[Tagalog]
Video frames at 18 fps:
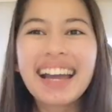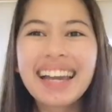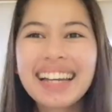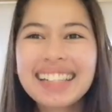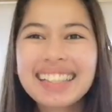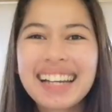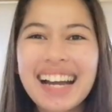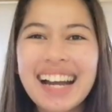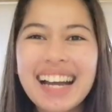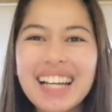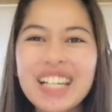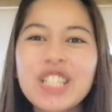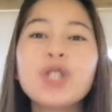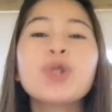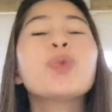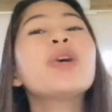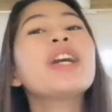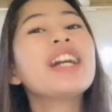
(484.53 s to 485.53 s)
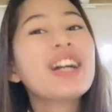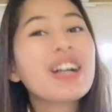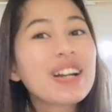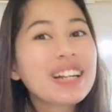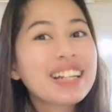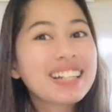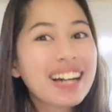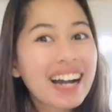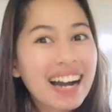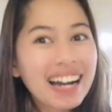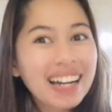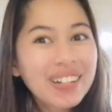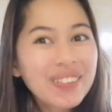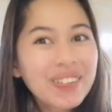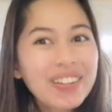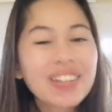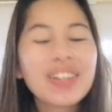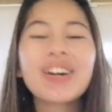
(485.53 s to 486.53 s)
Ayan guys, we are done
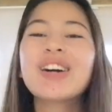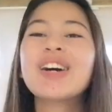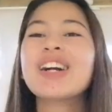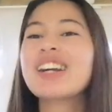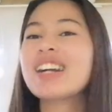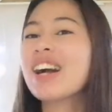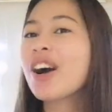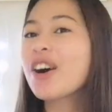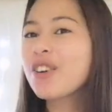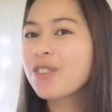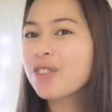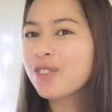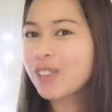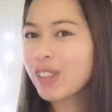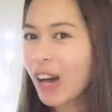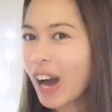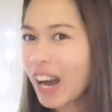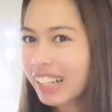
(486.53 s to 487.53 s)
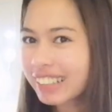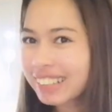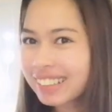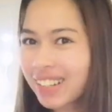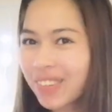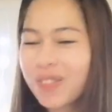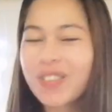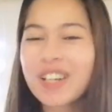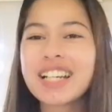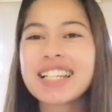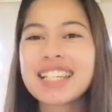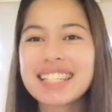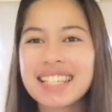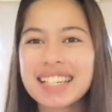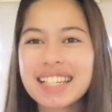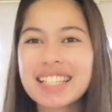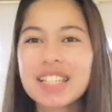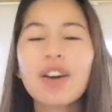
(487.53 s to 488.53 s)
with our vlog number
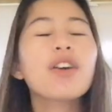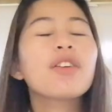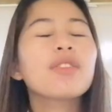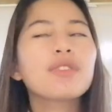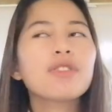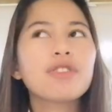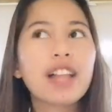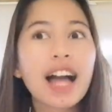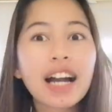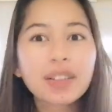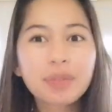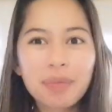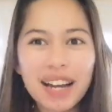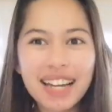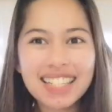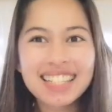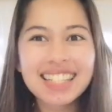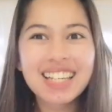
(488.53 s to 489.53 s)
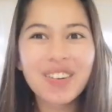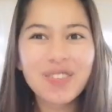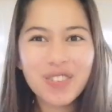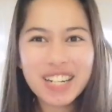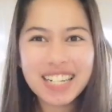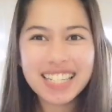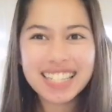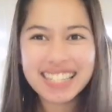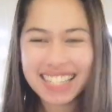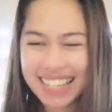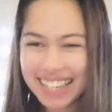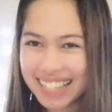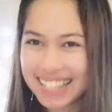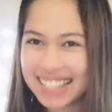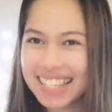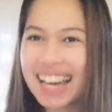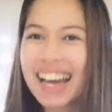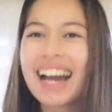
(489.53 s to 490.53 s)
6 Vlogmas number
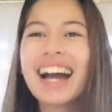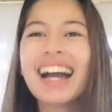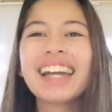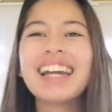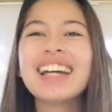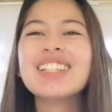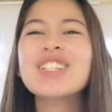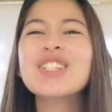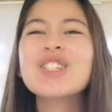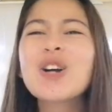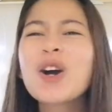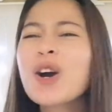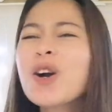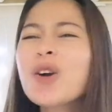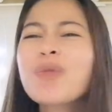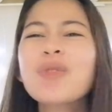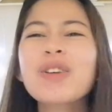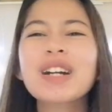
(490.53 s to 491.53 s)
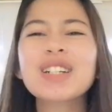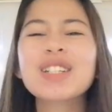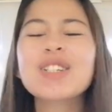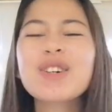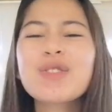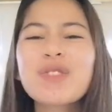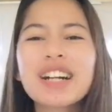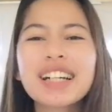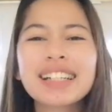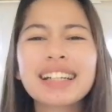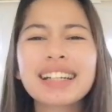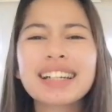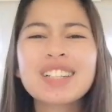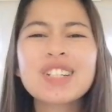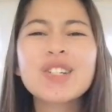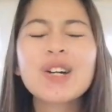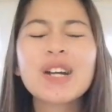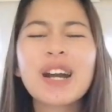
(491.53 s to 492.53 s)
6. Ayan, sobrang sobrang
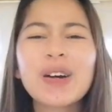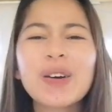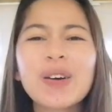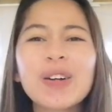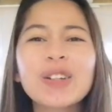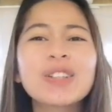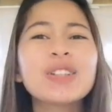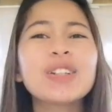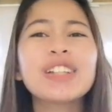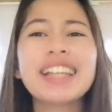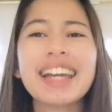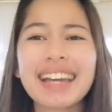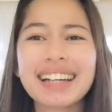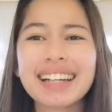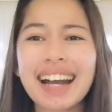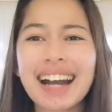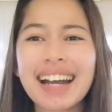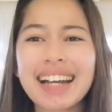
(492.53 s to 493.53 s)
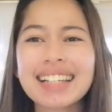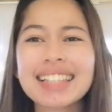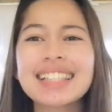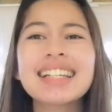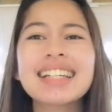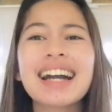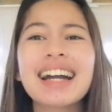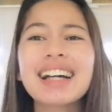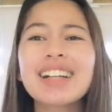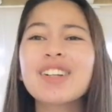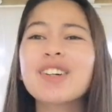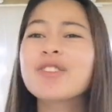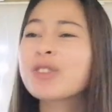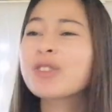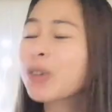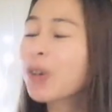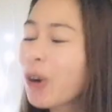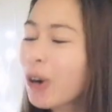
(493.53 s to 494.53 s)
nag-enjoy ako today guys dahil of
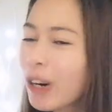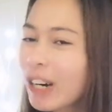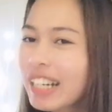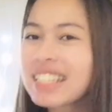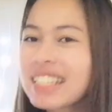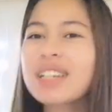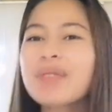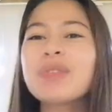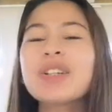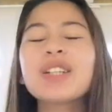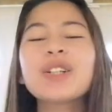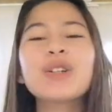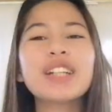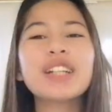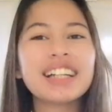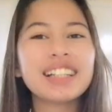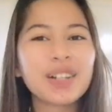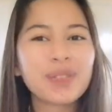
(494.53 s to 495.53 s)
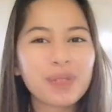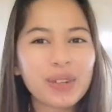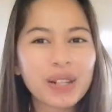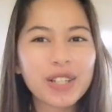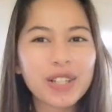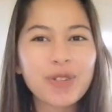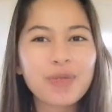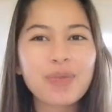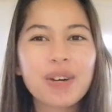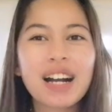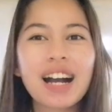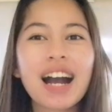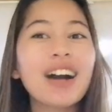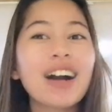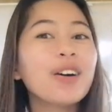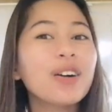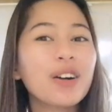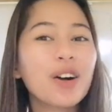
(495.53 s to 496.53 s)
course, na-meet ko na naman yung mga
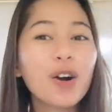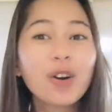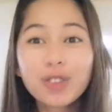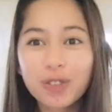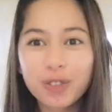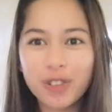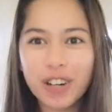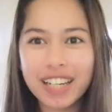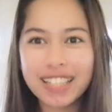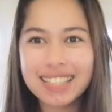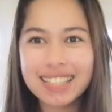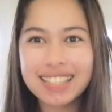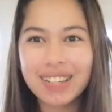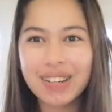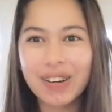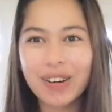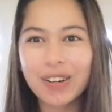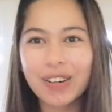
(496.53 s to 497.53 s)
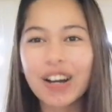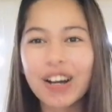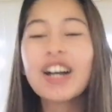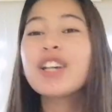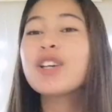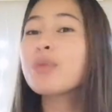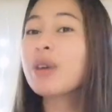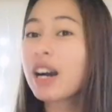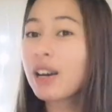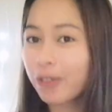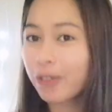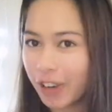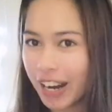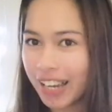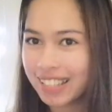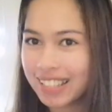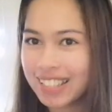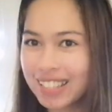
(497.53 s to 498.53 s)
old friends ko, yung mga
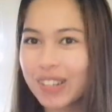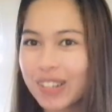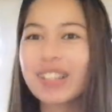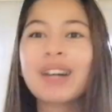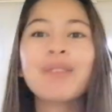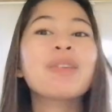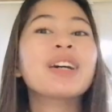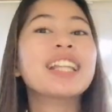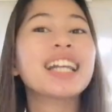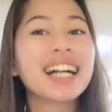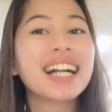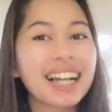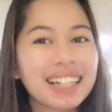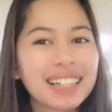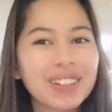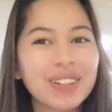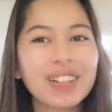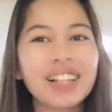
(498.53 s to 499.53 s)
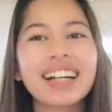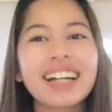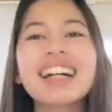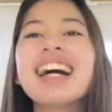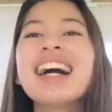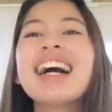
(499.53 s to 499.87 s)
friends ko na matagal ko nang